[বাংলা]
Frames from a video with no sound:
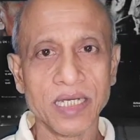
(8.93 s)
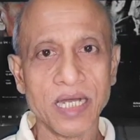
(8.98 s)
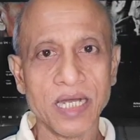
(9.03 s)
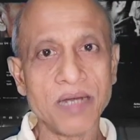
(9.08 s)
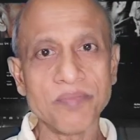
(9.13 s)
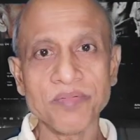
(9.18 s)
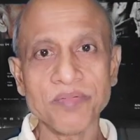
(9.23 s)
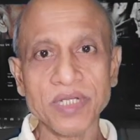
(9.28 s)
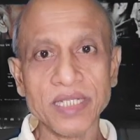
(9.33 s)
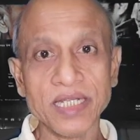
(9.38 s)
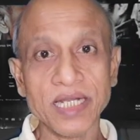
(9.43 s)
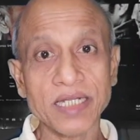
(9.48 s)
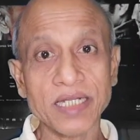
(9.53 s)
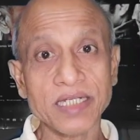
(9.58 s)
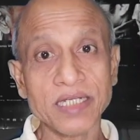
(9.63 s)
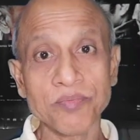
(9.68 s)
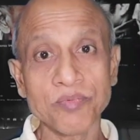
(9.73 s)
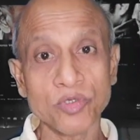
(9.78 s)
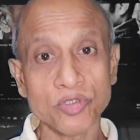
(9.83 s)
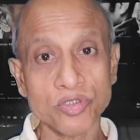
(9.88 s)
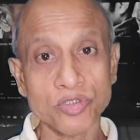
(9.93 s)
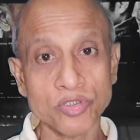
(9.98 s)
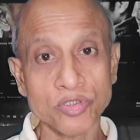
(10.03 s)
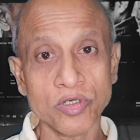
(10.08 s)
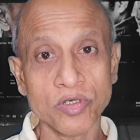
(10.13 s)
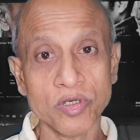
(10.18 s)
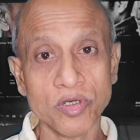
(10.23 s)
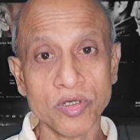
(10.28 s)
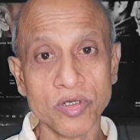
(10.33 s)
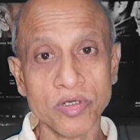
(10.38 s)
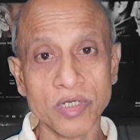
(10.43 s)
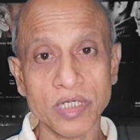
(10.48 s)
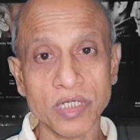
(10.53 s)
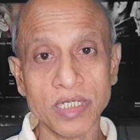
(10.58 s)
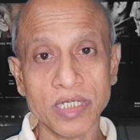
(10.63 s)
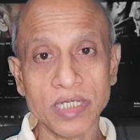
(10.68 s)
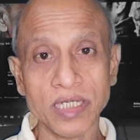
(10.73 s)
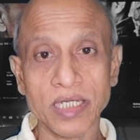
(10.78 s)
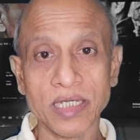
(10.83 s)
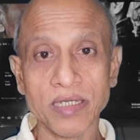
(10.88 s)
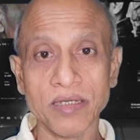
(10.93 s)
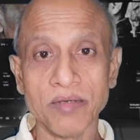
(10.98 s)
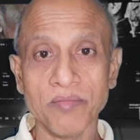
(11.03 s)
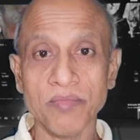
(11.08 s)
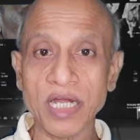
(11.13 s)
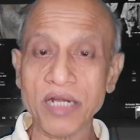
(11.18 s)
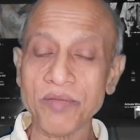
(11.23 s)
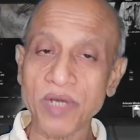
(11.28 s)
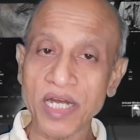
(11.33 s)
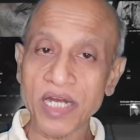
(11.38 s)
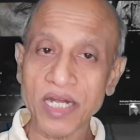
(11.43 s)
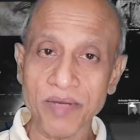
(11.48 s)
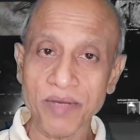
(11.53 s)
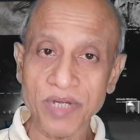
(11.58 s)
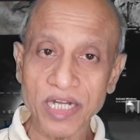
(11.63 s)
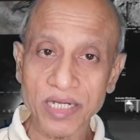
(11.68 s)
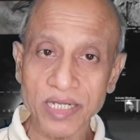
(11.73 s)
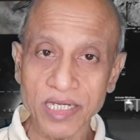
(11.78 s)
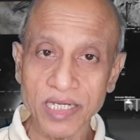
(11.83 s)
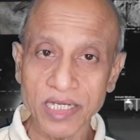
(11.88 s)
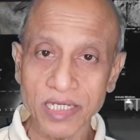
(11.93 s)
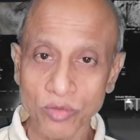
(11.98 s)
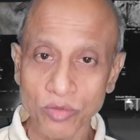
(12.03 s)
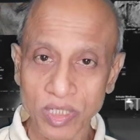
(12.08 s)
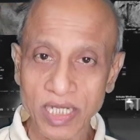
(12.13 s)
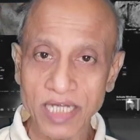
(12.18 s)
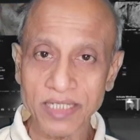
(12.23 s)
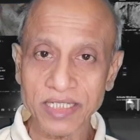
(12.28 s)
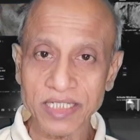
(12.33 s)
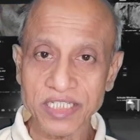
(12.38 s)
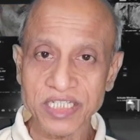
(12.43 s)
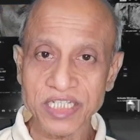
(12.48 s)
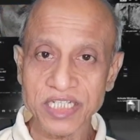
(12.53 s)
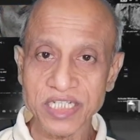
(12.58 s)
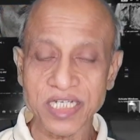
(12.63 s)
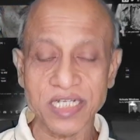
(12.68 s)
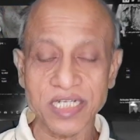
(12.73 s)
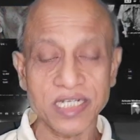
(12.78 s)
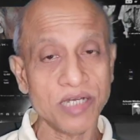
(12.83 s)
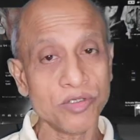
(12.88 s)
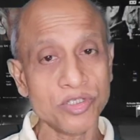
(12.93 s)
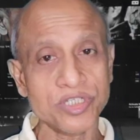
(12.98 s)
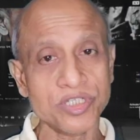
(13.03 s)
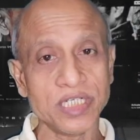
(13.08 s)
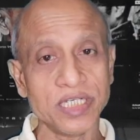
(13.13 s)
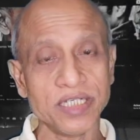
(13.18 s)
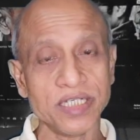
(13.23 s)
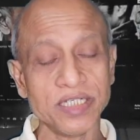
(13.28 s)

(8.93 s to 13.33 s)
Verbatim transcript: আপনাদের একটা প্রশ্ন বারবার আমাকে দোলা দিচ্ছে সেটা হচ্ছে